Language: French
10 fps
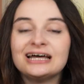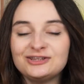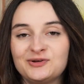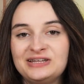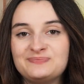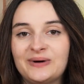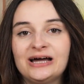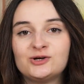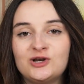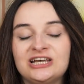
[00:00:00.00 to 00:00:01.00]
N'attendez
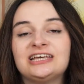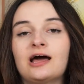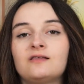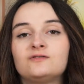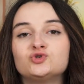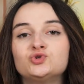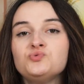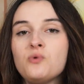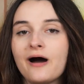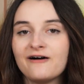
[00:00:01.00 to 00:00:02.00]
pas que les cartes
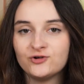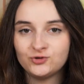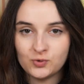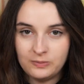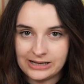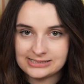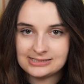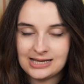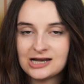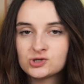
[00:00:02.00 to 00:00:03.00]
jouent à votre
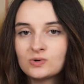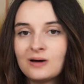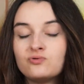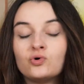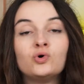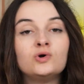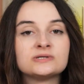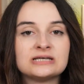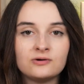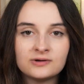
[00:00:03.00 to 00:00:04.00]
place. Elles sont là pour
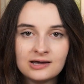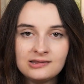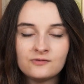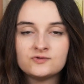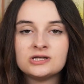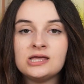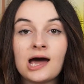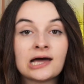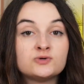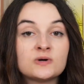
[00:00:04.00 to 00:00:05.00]
relancer l'enquête et vous aider
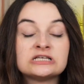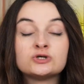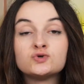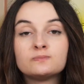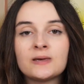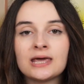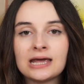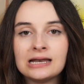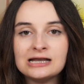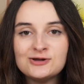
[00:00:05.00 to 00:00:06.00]
à réduire les suspects
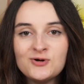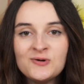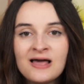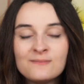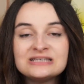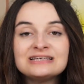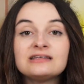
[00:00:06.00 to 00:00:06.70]
et les lieux, mais